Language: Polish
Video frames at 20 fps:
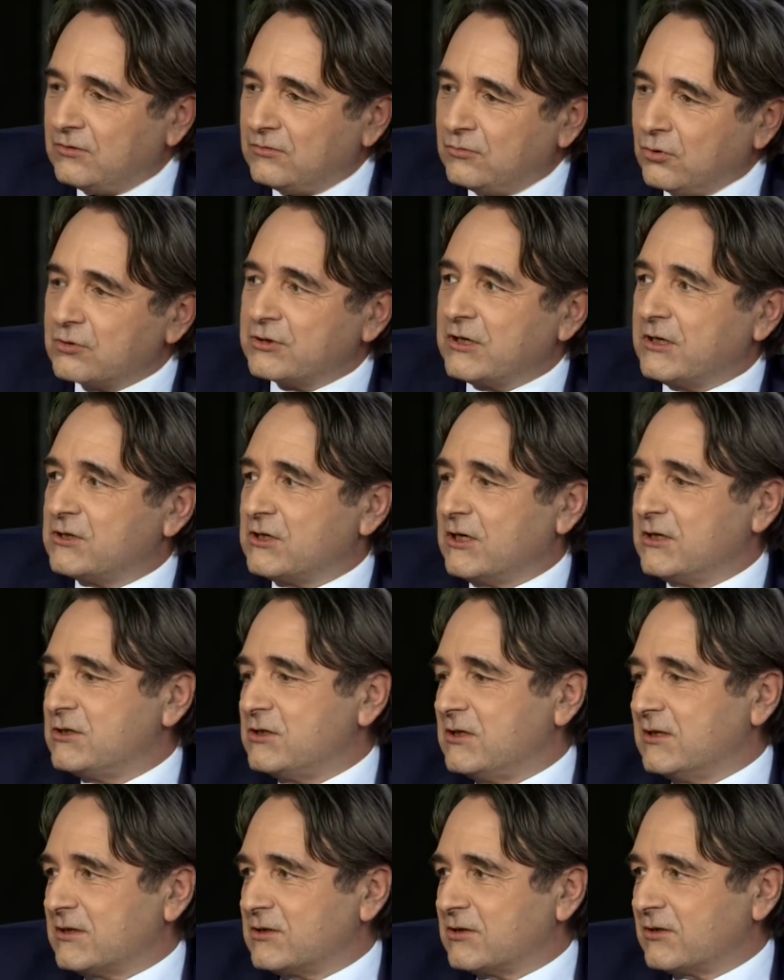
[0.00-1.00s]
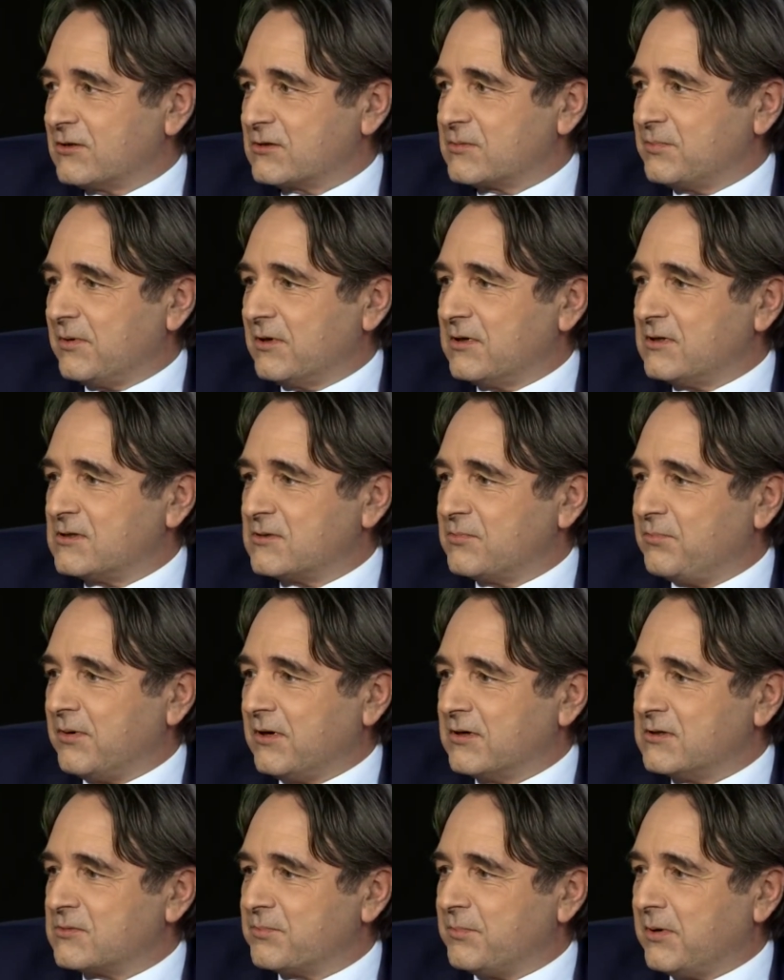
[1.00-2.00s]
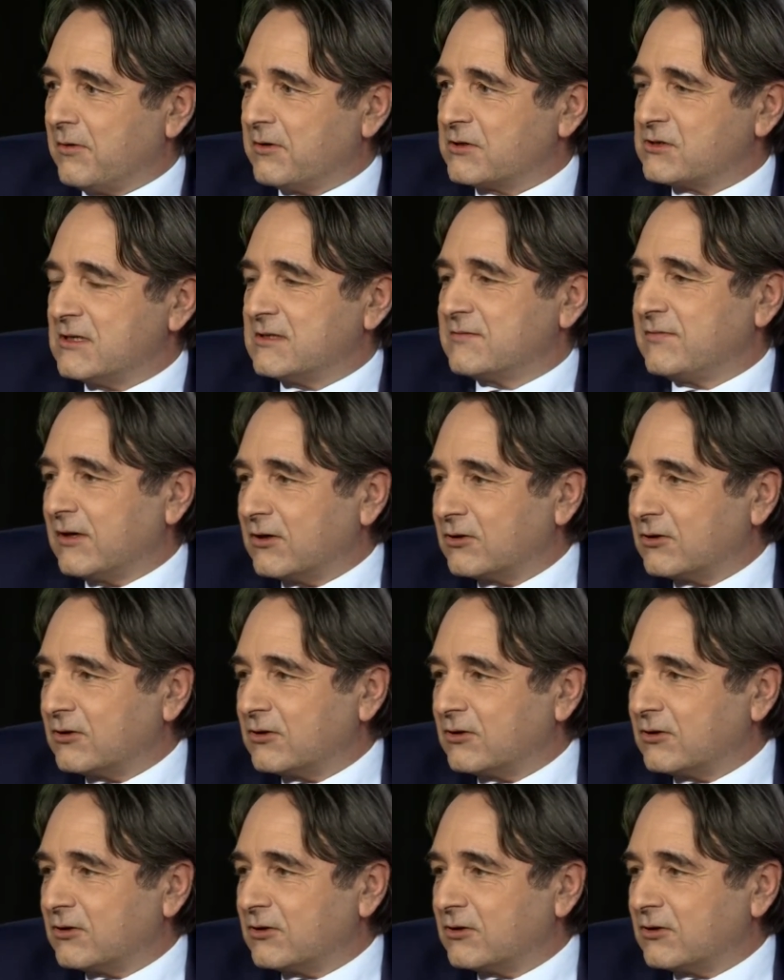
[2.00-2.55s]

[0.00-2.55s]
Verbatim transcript: dużej części naszego spo, spo, społeczeństwa.